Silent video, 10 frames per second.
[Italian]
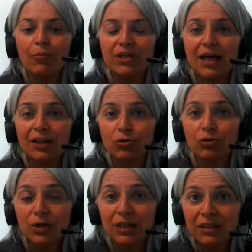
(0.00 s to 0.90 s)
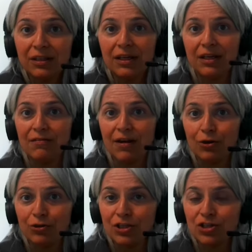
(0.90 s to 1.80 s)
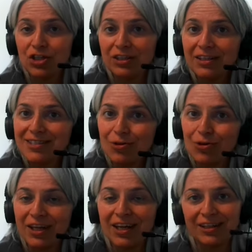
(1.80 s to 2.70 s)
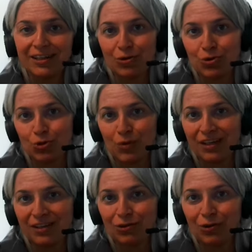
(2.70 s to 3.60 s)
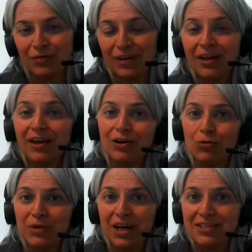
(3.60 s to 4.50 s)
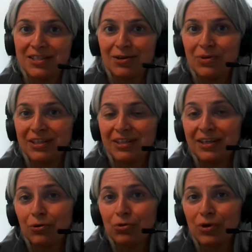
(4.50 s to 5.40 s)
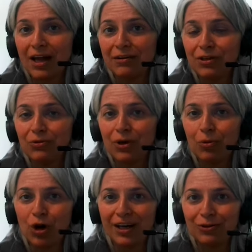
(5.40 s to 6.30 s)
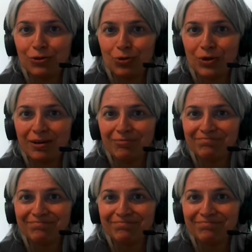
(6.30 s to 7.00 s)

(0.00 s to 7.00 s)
aumentando quindi il livello di accettazione dello strumento. Non mi resta quindi che augurarvi una buona lettura.